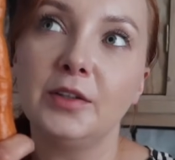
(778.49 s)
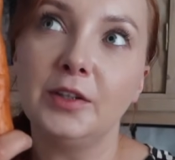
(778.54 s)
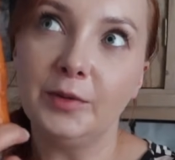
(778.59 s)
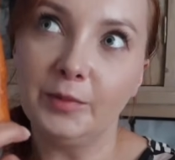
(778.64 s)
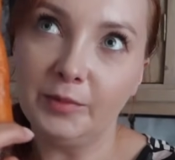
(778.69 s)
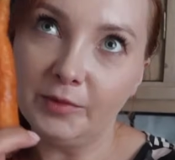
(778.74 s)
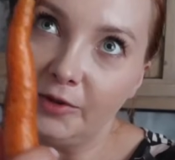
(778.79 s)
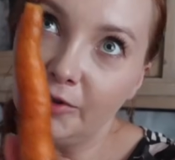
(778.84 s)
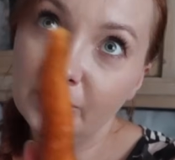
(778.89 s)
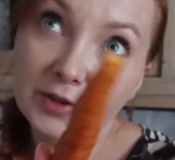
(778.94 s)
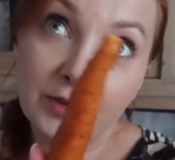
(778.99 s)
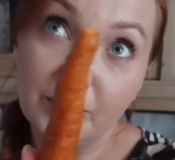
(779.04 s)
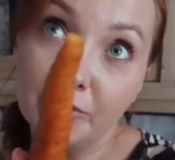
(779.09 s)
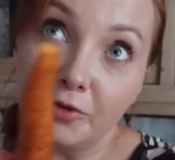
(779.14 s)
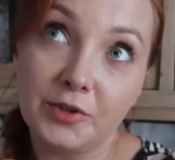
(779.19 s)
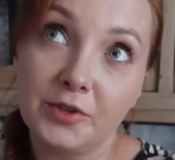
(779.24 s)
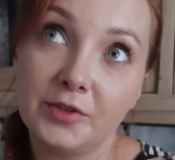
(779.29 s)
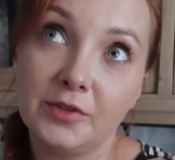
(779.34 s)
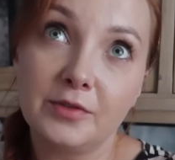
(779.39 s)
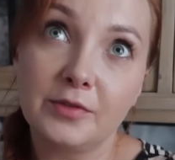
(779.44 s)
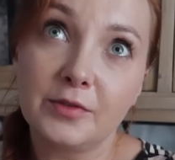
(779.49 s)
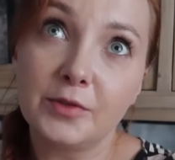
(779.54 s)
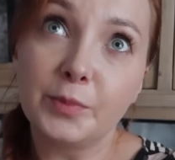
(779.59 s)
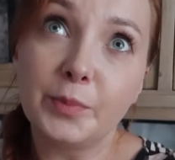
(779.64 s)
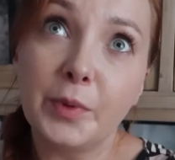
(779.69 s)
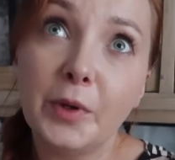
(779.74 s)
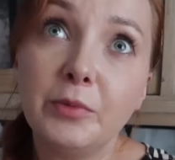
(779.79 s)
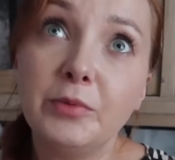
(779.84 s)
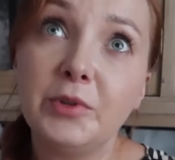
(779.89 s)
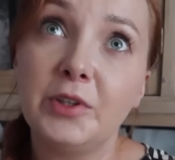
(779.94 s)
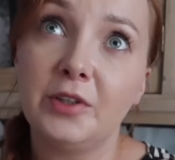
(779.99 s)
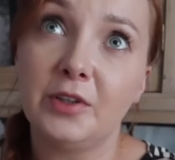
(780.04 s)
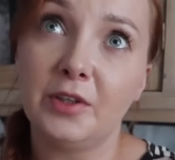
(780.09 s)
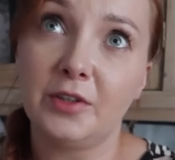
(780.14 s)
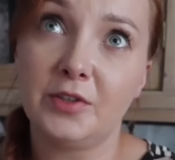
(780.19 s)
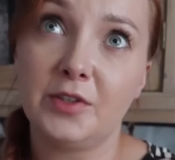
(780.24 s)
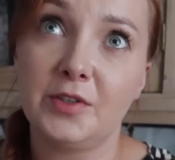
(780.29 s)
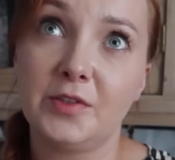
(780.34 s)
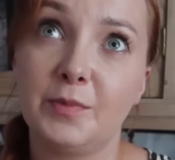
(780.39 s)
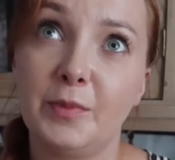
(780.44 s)
I to, że zupełnie
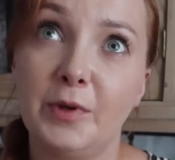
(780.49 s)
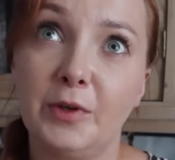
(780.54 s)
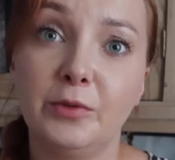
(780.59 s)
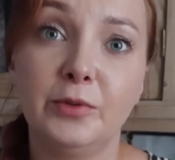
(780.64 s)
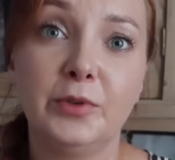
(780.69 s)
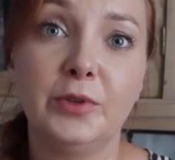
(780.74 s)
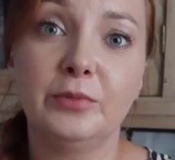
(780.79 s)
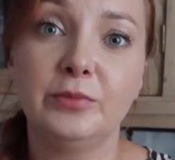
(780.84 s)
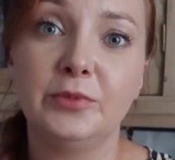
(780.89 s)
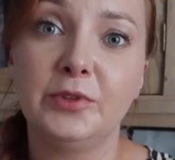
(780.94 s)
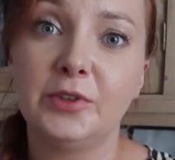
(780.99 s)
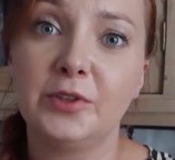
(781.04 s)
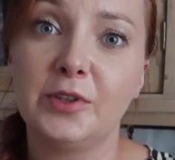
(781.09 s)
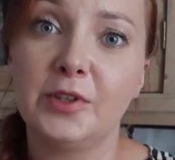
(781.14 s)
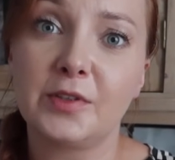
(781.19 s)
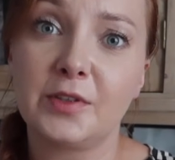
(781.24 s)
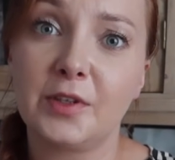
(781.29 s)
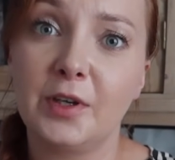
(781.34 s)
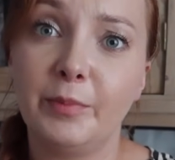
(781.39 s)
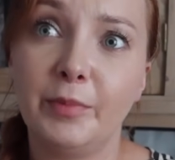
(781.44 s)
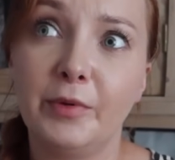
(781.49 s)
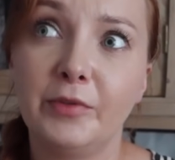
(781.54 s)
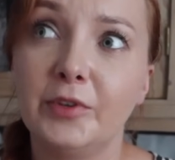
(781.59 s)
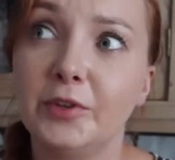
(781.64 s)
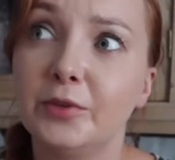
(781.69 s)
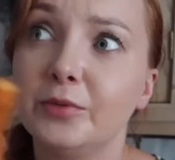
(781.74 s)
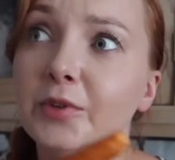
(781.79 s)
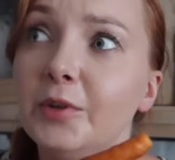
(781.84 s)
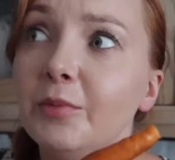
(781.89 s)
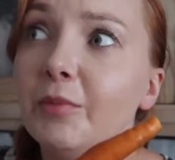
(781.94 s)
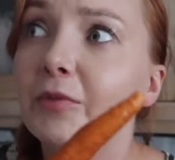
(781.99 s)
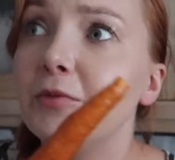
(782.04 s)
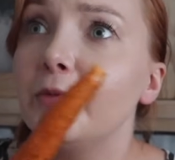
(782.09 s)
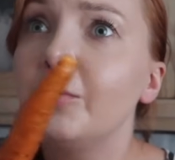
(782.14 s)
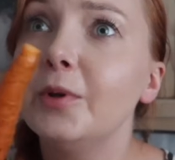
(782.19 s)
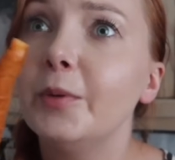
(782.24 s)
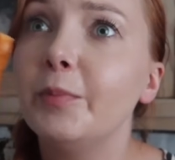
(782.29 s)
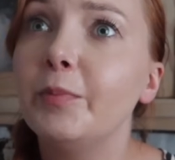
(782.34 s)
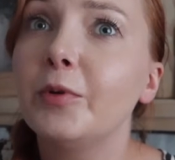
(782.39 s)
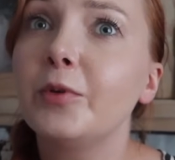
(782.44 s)
inaczej smakują niż te sklepowe. Tu nie ma w
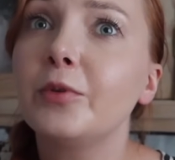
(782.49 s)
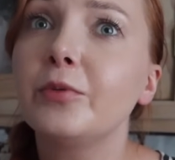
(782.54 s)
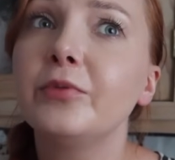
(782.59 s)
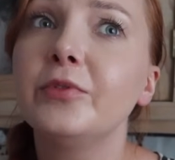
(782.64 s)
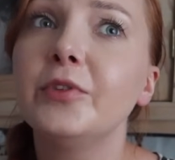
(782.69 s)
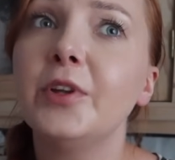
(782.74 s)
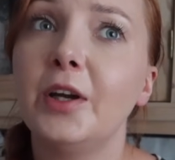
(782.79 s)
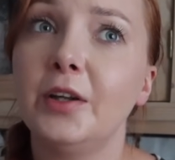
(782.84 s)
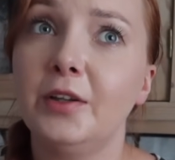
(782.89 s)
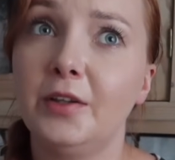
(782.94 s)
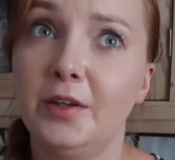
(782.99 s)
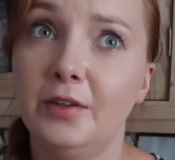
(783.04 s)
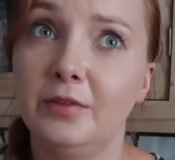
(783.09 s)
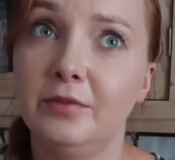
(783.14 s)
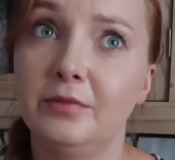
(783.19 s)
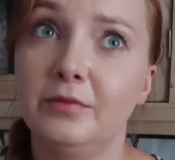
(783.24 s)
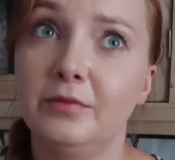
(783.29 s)
ogóle porównania.